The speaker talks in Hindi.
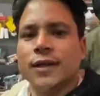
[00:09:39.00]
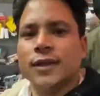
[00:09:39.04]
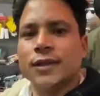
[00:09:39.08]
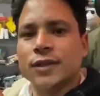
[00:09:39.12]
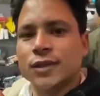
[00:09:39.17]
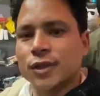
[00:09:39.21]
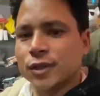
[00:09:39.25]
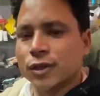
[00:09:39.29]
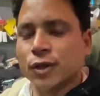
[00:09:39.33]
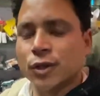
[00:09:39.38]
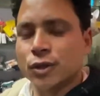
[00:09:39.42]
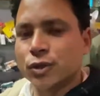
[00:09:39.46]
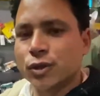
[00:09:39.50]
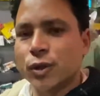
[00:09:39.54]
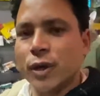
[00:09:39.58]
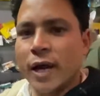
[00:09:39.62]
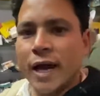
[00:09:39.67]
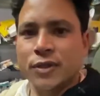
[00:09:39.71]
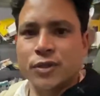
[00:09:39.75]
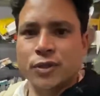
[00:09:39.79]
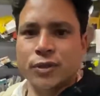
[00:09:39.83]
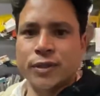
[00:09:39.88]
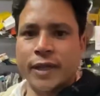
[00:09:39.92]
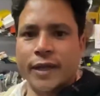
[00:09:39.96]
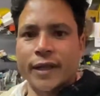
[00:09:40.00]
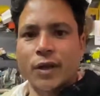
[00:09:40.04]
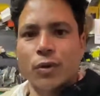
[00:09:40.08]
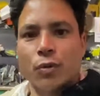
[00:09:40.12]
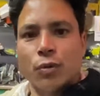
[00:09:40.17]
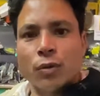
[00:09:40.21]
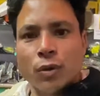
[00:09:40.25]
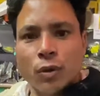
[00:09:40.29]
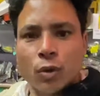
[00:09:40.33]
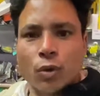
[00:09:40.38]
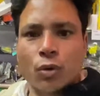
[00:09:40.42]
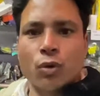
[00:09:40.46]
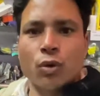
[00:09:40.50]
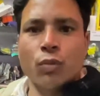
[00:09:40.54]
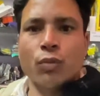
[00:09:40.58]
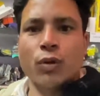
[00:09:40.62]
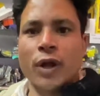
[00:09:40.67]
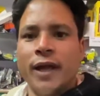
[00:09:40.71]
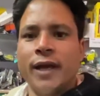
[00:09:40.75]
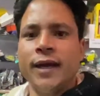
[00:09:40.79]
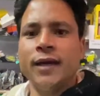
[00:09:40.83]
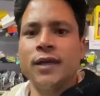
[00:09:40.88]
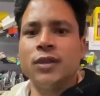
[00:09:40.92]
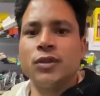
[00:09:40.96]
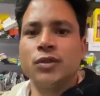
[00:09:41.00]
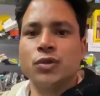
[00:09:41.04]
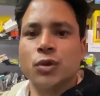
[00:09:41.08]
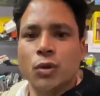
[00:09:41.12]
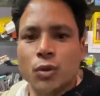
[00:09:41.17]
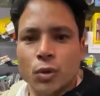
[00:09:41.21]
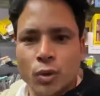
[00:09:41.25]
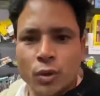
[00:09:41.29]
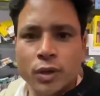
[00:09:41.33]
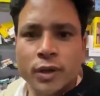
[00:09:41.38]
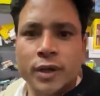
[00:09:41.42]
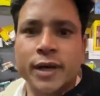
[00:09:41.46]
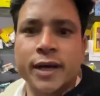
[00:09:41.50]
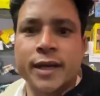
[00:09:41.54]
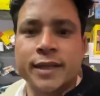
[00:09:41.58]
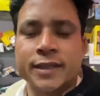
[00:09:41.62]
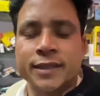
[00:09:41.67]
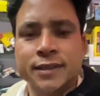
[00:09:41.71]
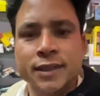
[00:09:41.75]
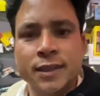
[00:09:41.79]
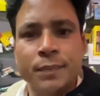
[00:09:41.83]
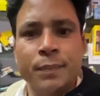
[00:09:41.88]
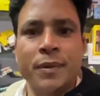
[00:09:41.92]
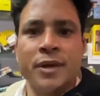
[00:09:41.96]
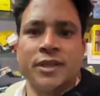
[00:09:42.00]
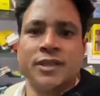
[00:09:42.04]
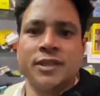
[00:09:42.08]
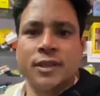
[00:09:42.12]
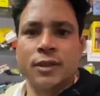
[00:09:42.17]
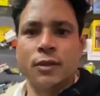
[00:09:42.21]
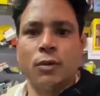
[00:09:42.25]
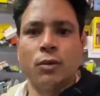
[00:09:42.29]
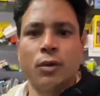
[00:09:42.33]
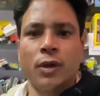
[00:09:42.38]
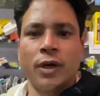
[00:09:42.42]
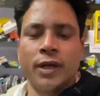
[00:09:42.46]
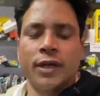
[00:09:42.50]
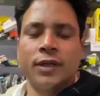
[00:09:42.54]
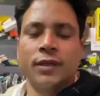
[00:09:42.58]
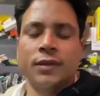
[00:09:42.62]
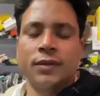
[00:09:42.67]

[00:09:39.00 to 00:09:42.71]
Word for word: तो दोस्तों एसोसाइन ने उन लोगों को बुलाया जो लोग गैरसन से परिचित लोग हैं